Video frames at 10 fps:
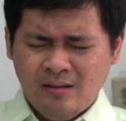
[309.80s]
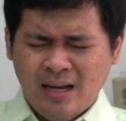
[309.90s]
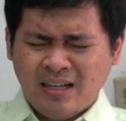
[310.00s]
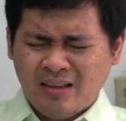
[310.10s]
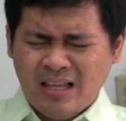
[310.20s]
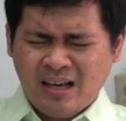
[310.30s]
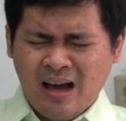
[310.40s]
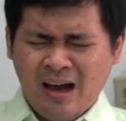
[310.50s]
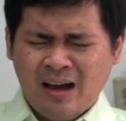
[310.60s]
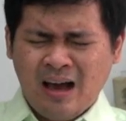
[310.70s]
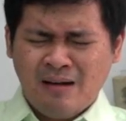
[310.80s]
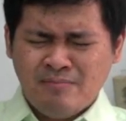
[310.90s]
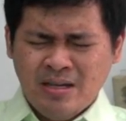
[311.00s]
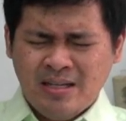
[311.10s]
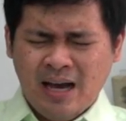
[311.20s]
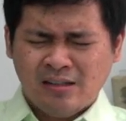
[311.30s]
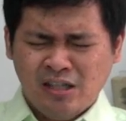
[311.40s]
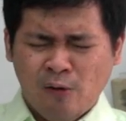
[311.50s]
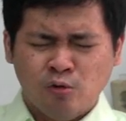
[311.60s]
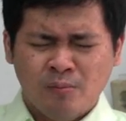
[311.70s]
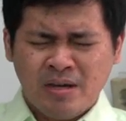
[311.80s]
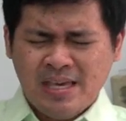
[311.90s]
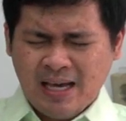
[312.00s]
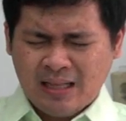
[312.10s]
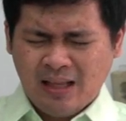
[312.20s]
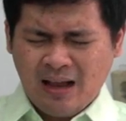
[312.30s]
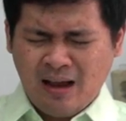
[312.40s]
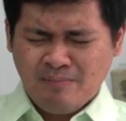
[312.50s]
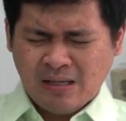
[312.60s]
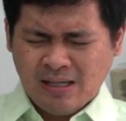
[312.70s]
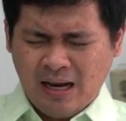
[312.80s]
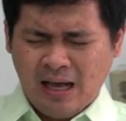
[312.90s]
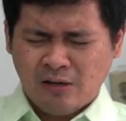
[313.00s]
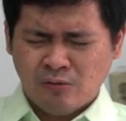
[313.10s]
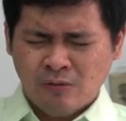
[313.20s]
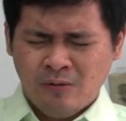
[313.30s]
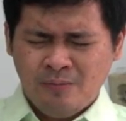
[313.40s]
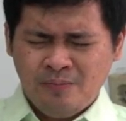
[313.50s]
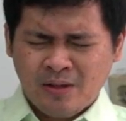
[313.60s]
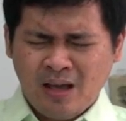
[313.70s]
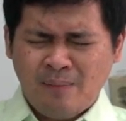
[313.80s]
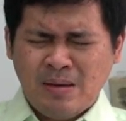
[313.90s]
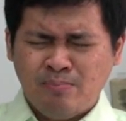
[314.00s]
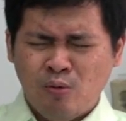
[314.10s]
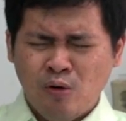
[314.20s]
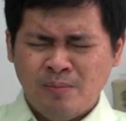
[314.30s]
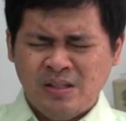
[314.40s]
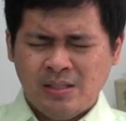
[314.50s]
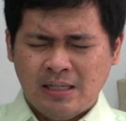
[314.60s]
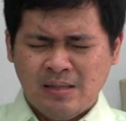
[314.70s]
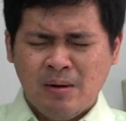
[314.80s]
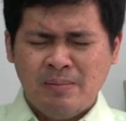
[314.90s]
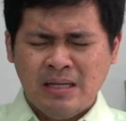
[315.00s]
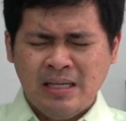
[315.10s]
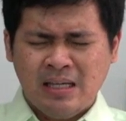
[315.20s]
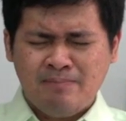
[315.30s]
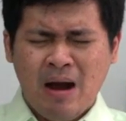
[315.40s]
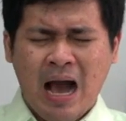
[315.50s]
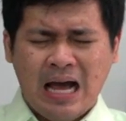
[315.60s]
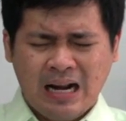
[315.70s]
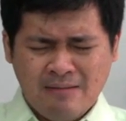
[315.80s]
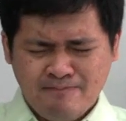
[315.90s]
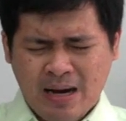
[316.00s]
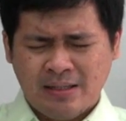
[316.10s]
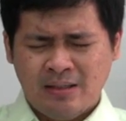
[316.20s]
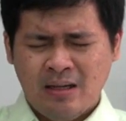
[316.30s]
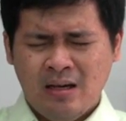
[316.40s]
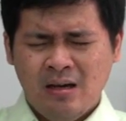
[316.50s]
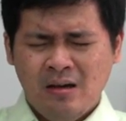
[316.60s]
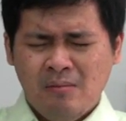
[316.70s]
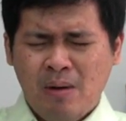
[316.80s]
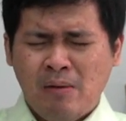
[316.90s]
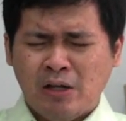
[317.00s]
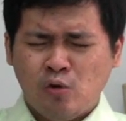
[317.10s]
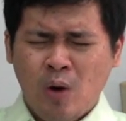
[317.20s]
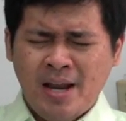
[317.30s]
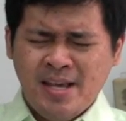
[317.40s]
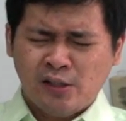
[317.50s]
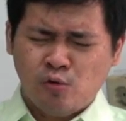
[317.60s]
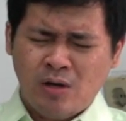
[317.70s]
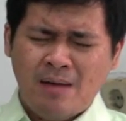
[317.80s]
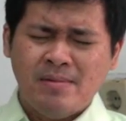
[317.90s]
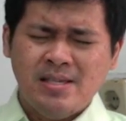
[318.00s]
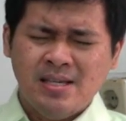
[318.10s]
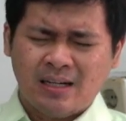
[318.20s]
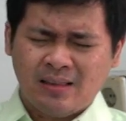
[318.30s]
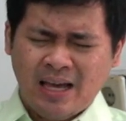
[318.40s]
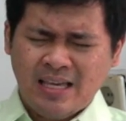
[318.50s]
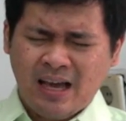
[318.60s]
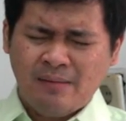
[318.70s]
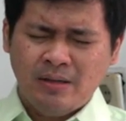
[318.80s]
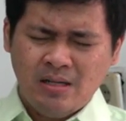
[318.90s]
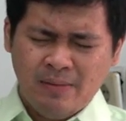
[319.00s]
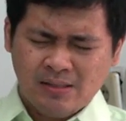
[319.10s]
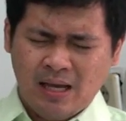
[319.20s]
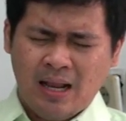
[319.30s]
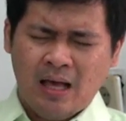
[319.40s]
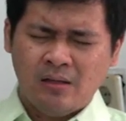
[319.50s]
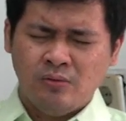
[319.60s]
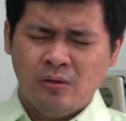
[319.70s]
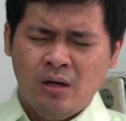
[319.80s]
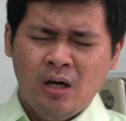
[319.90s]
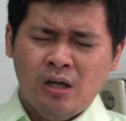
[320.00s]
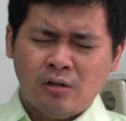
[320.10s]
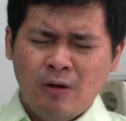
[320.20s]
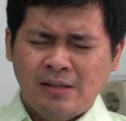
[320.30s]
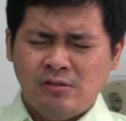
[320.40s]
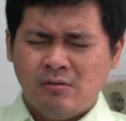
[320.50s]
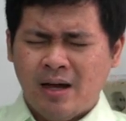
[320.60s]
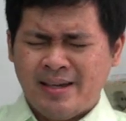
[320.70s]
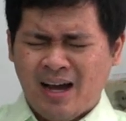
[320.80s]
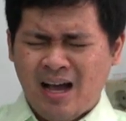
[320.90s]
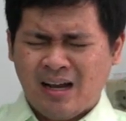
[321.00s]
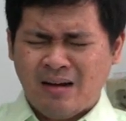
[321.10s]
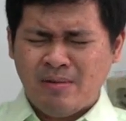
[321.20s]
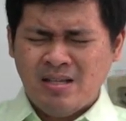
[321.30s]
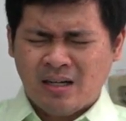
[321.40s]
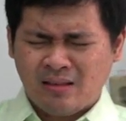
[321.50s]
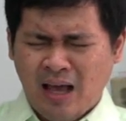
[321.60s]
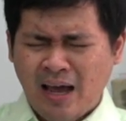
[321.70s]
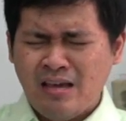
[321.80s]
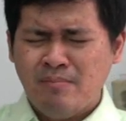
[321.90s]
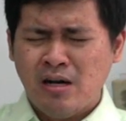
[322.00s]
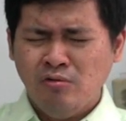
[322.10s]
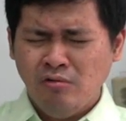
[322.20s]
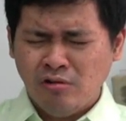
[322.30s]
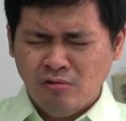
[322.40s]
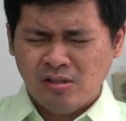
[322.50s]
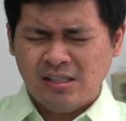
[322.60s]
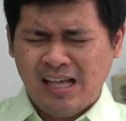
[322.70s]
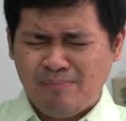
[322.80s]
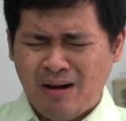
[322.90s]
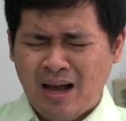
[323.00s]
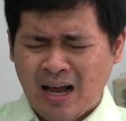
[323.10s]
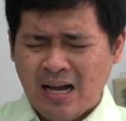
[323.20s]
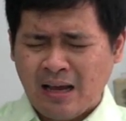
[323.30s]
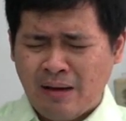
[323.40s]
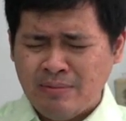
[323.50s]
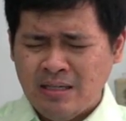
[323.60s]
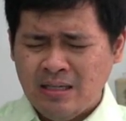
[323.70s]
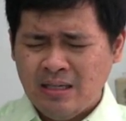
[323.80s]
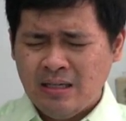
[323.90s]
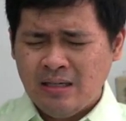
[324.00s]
Dan ketika kami diajak untuk mengingat akan masa lalu, kami pun menjadi memiliki pengharapan bahwa Tuhan yang sudah menyertai kami di masa lalu, Tuhan juga yang akan menyertai menuntun setiap langkah kami